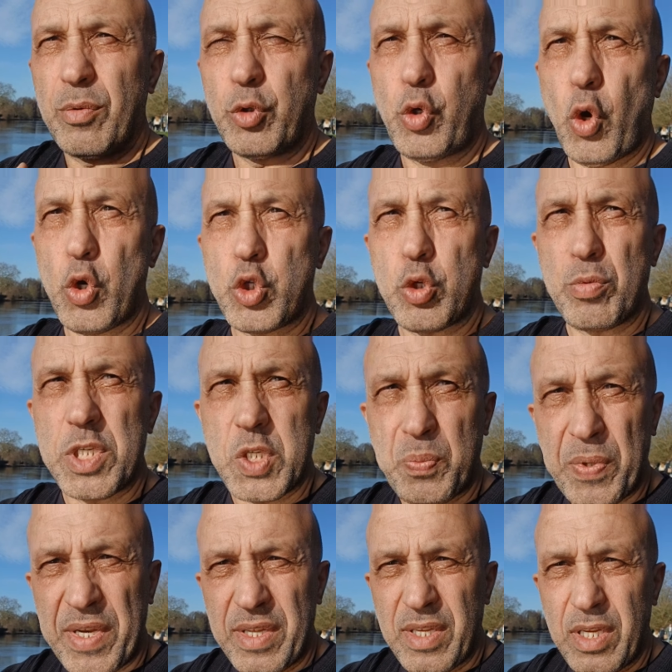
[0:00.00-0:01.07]
göğsümü
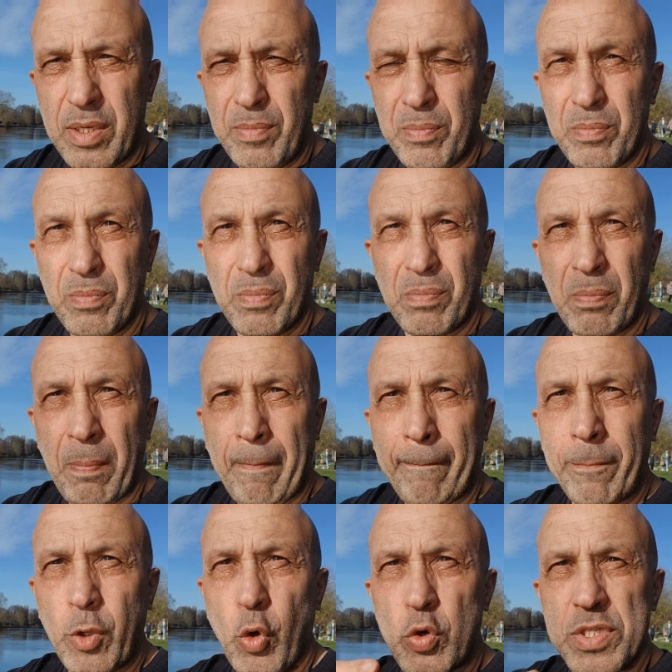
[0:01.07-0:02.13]
siper ederim.
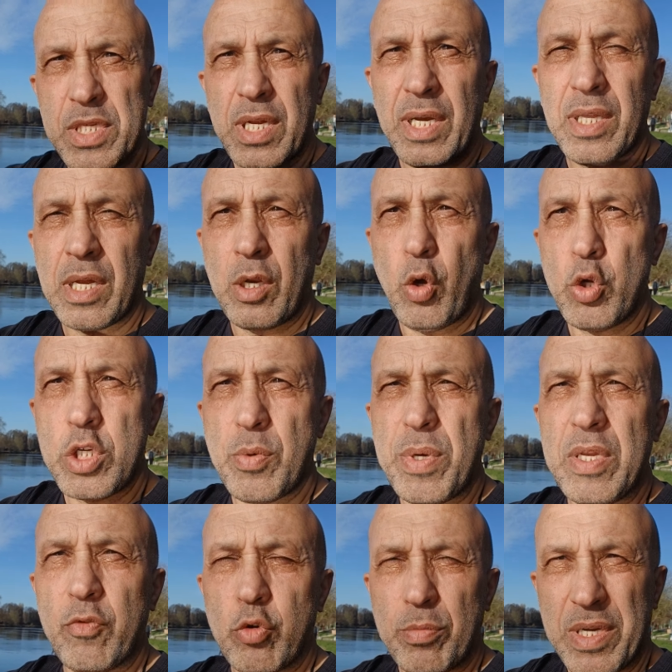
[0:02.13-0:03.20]
O silahlarla önce
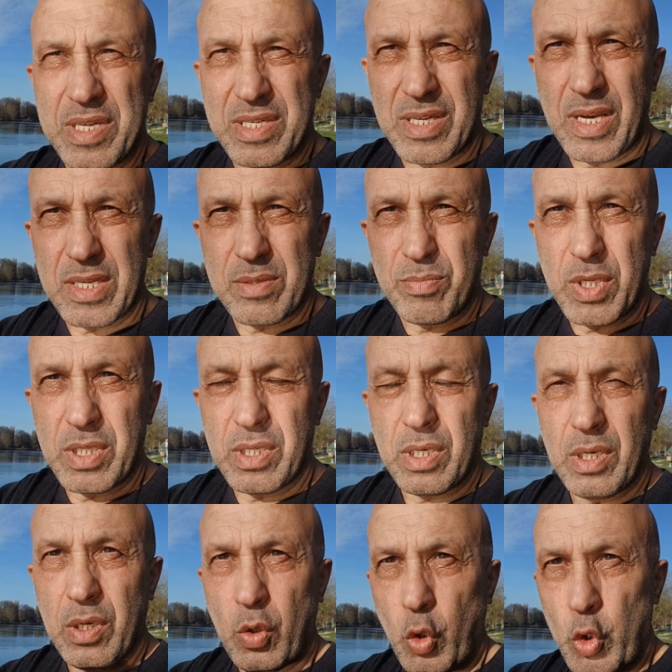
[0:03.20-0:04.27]
beni vurmanız lazım
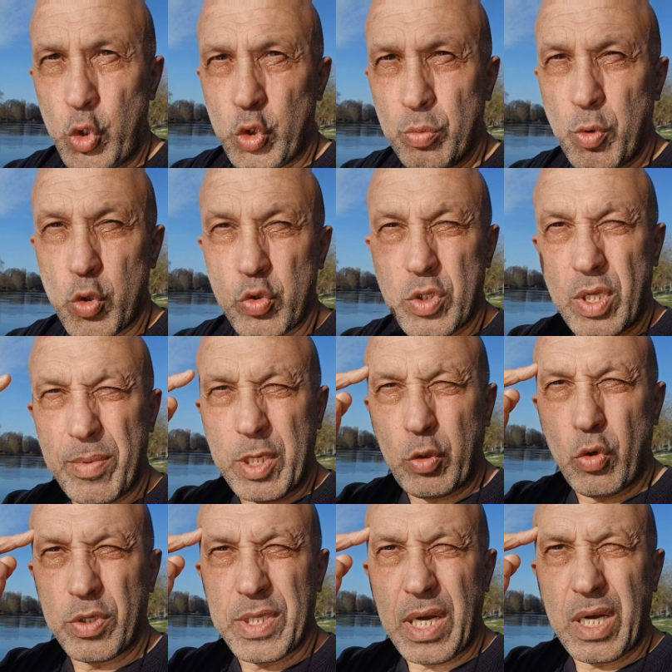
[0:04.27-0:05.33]
dedi oyunu bozdu. Demek ki
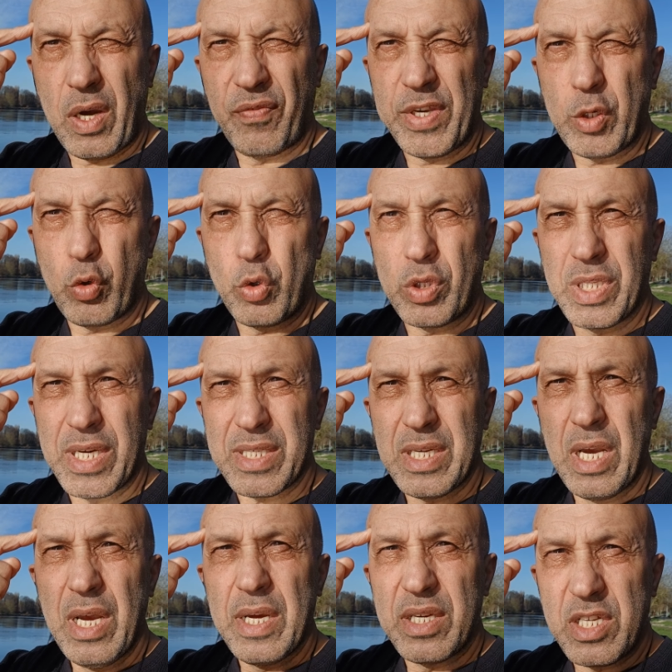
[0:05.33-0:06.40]
oradan kafayı koydular.
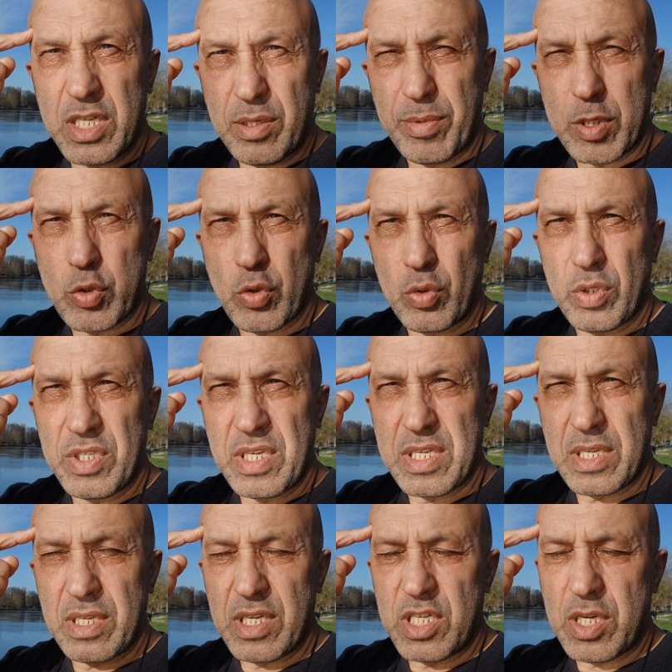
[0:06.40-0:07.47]
Recep, Yazıcı,
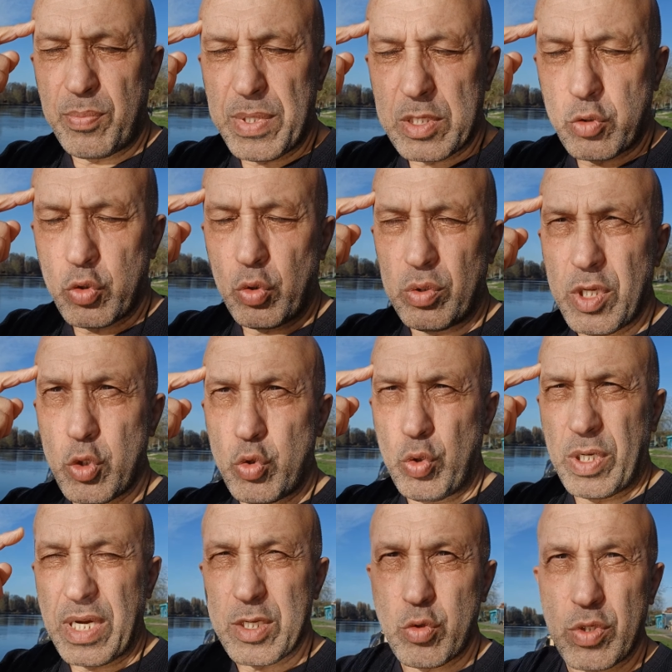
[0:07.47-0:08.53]
Recep Yazıcıoğlu'na
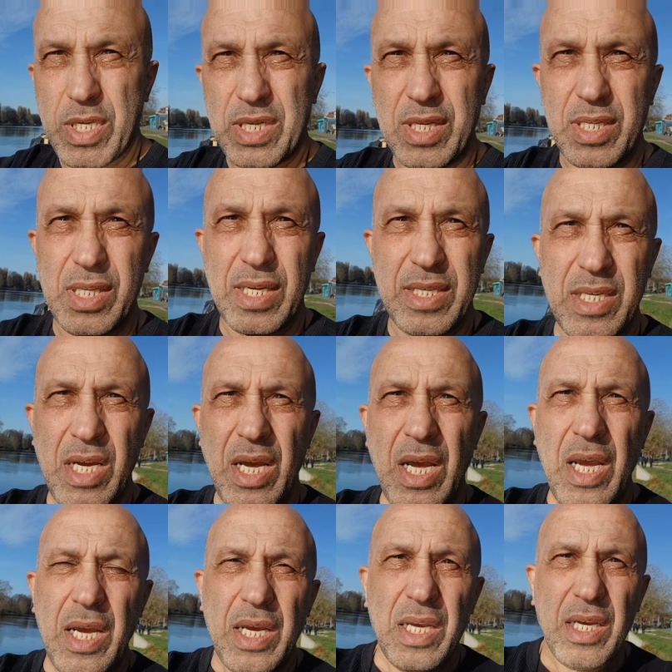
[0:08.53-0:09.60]
suikast düzenlediler.
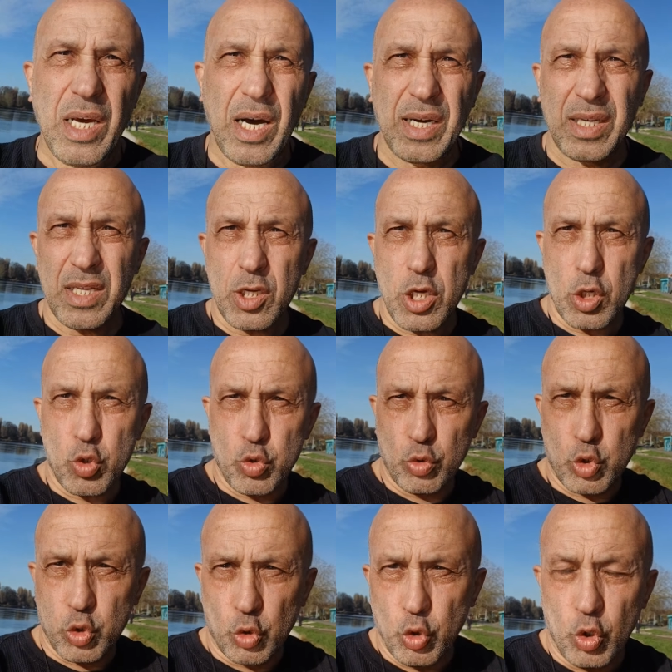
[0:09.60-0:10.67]
Arkadaşlar
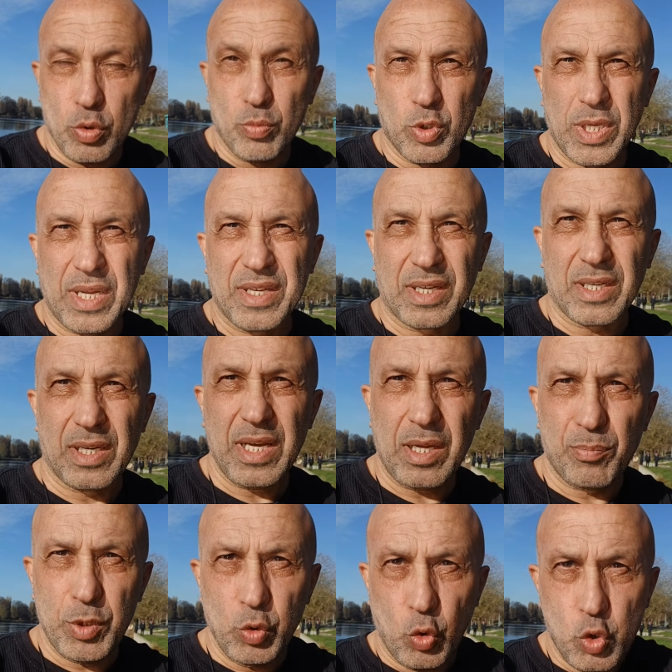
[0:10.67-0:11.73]
soruyorum buradan tekrar.
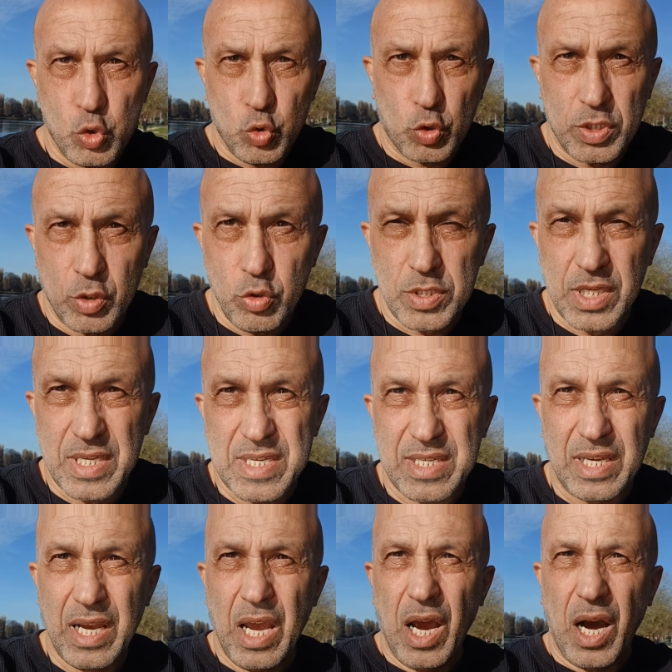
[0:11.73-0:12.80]
Ya 1993
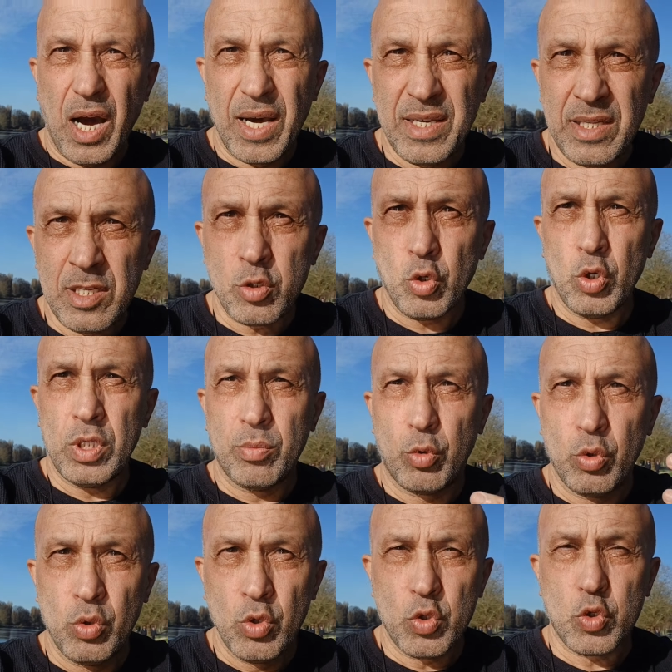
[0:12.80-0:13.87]
senesi. Ayını söyleyeyim,
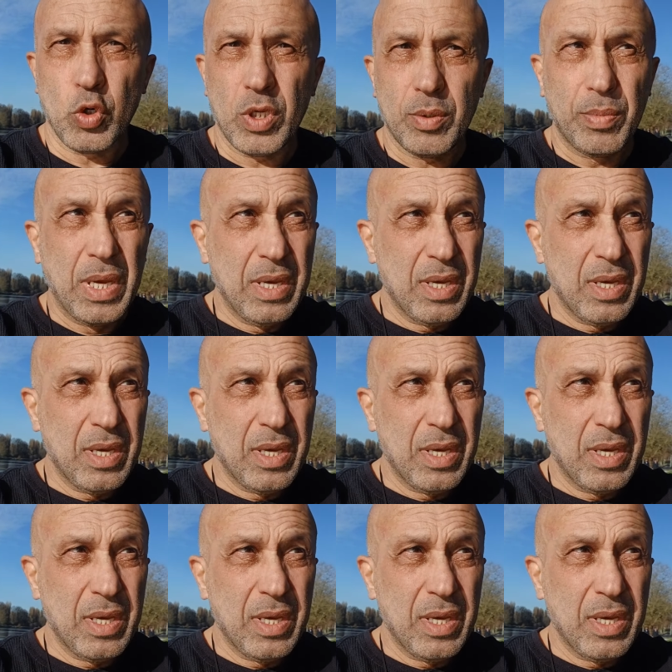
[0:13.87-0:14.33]
gününü söyleyeyim.